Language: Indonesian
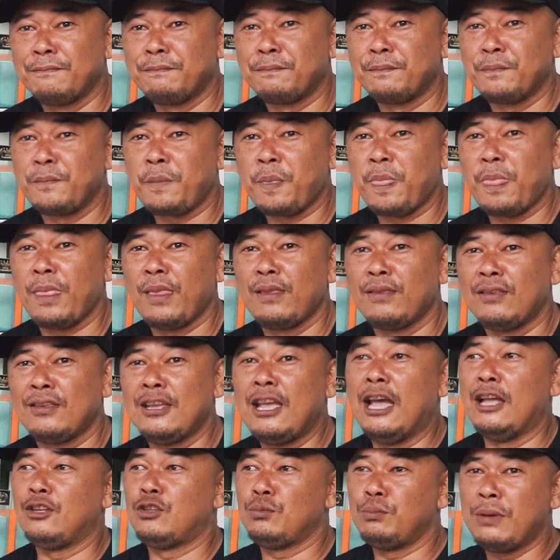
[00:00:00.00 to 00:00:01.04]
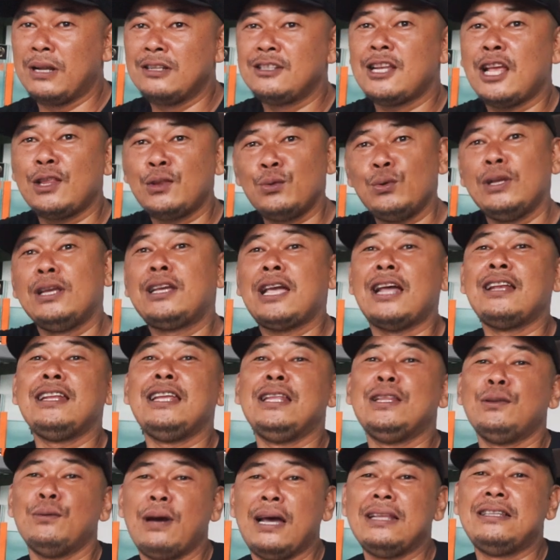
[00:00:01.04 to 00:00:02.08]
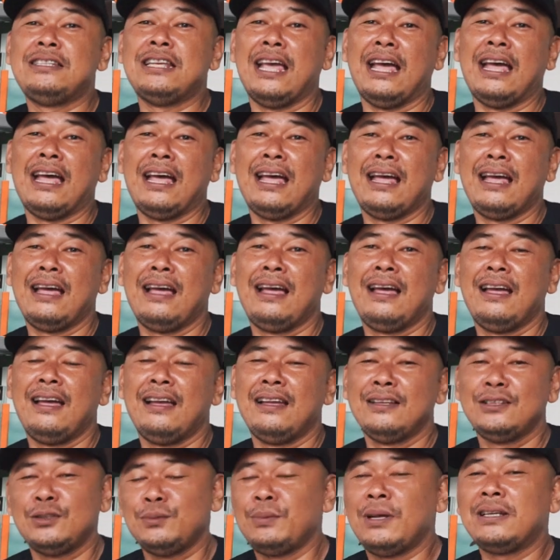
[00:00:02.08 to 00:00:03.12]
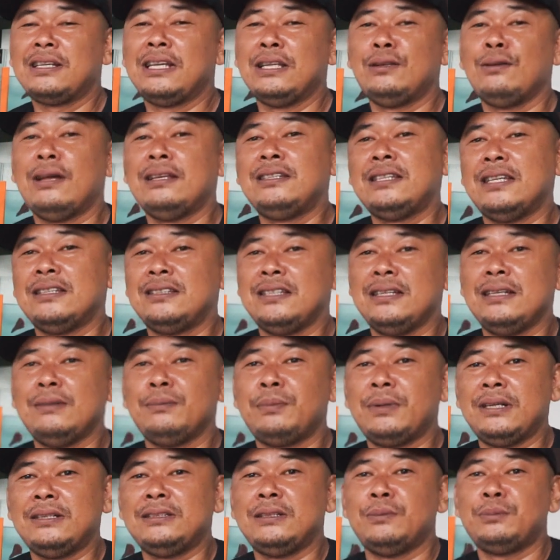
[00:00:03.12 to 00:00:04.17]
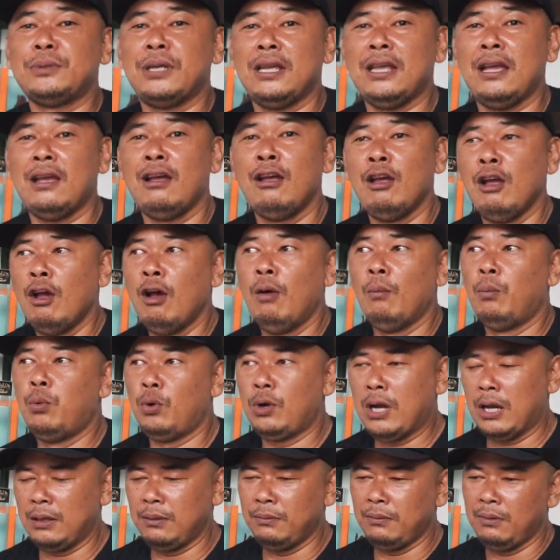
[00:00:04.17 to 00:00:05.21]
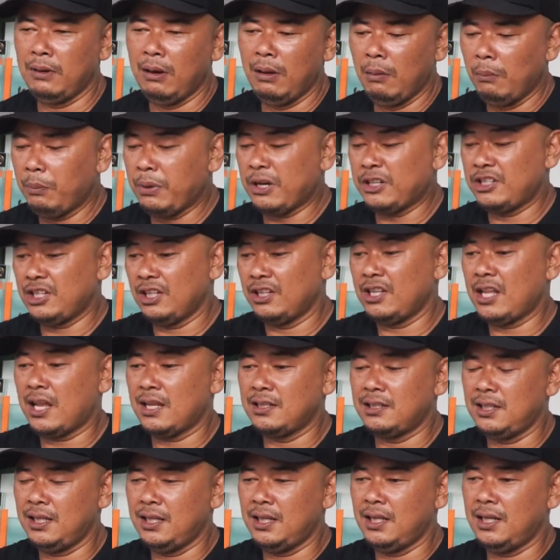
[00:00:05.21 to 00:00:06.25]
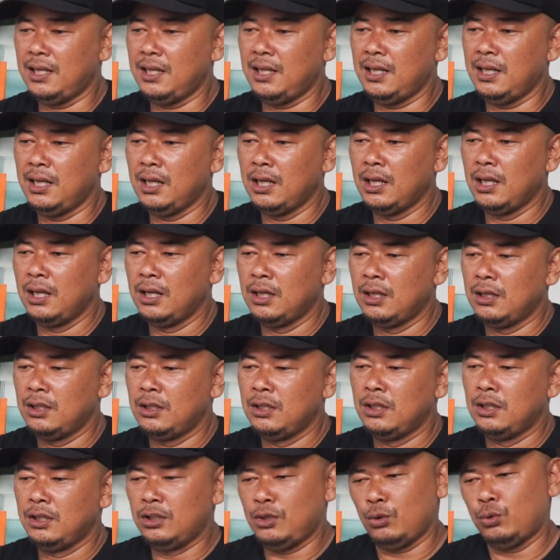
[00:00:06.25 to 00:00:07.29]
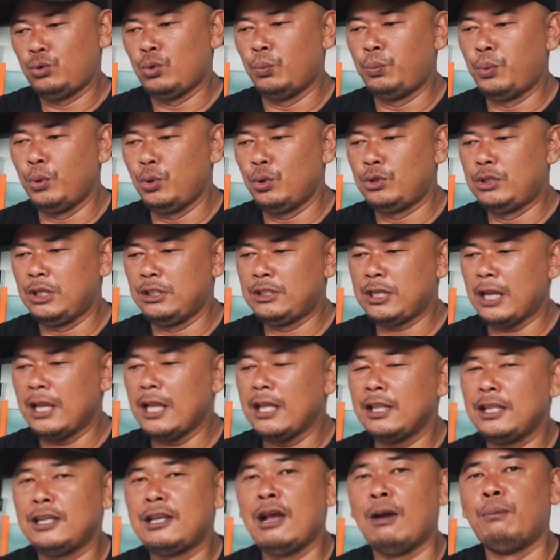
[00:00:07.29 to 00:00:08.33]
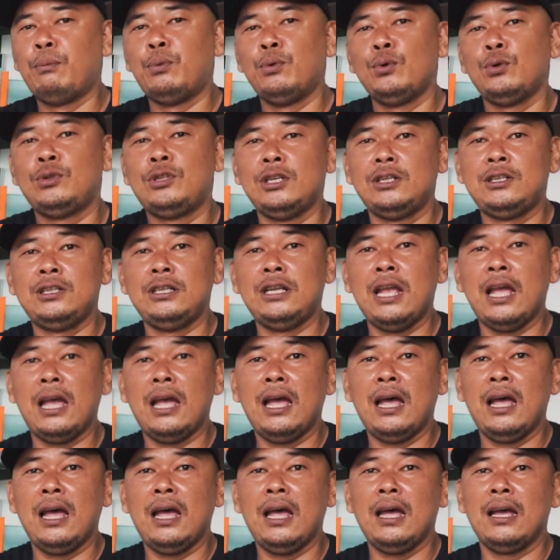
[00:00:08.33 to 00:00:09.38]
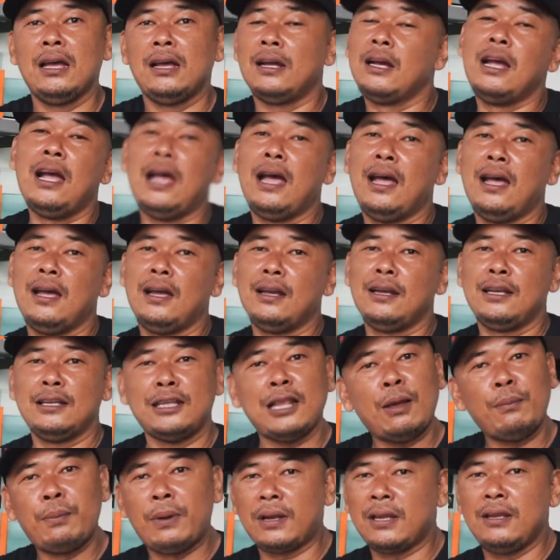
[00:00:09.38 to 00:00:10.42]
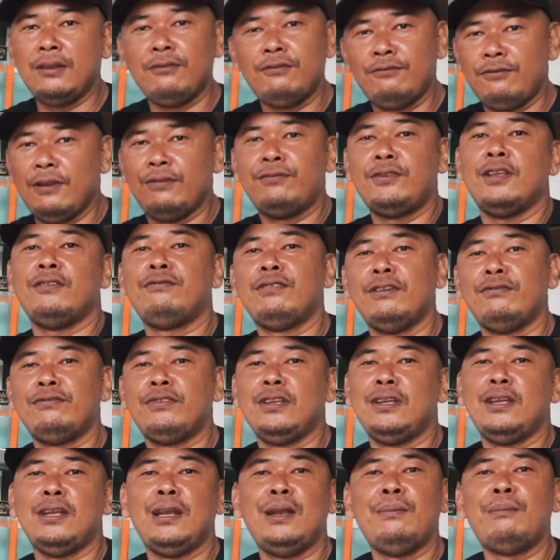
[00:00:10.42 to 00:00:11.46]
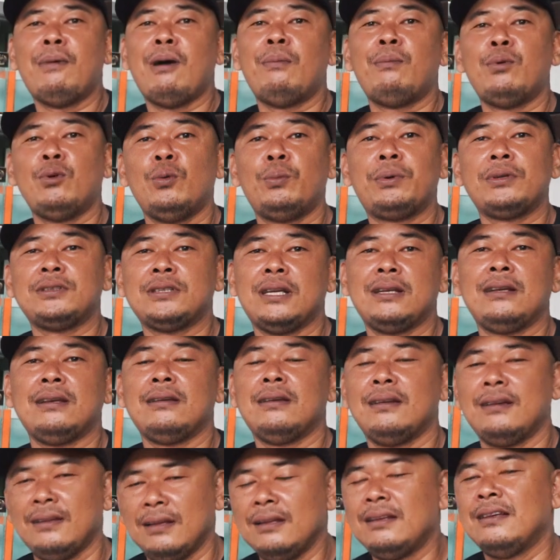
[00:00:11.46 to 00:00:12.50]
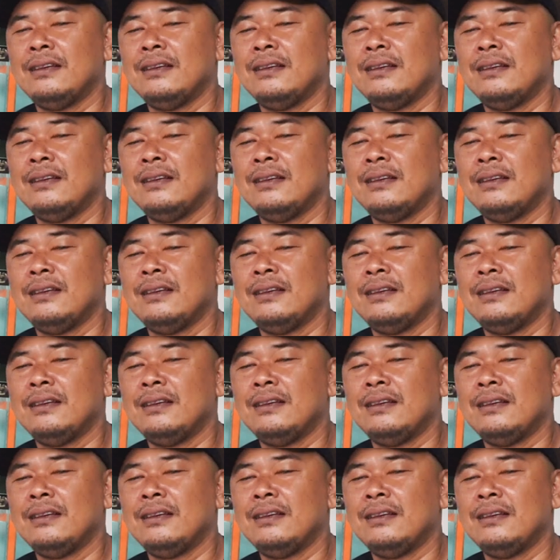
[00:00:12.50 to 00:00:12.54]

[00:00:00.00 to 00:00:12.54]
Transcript: Iya. Yeah. Nggak cuma satu ikan itu aja. Mm-hmm. Cuma gitu aja sih prinsip saya. Bukan persentasi. 70 di saya, 30 di dia. Enggak, kita bagi 50-50, 50%. persen. 50 ya.